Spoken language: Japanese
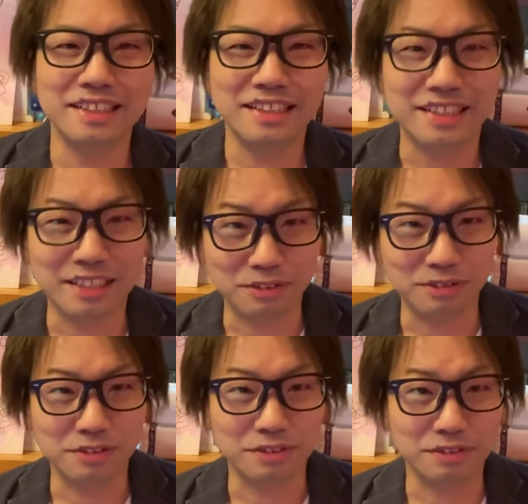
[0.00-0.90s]
あ
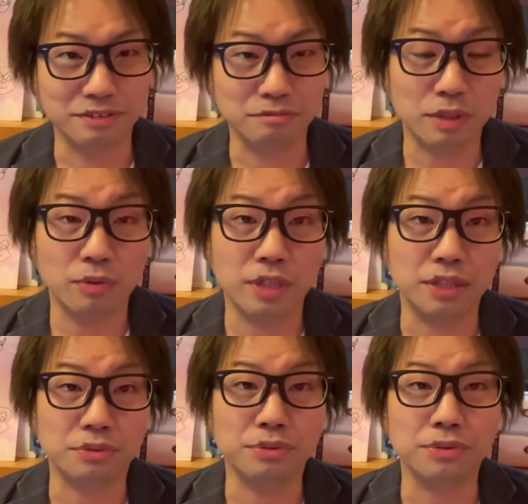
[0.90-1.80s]
と、まあ、今回
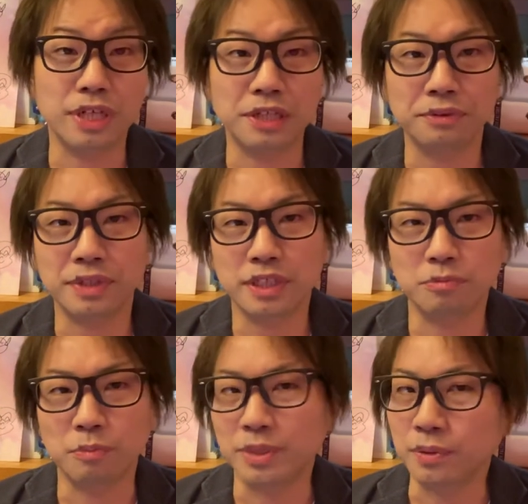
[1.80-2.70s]
のこういう環境の中で
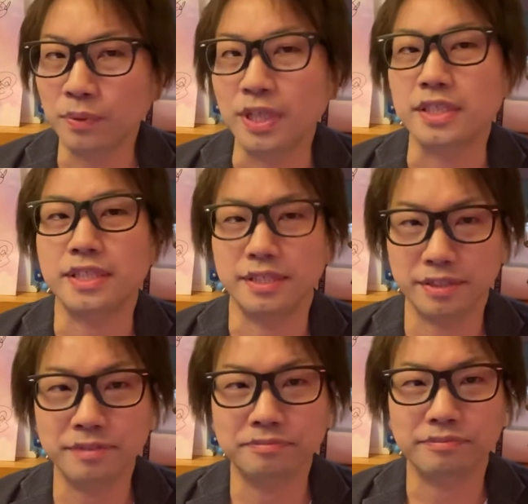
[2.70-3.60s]
も微動だにせず、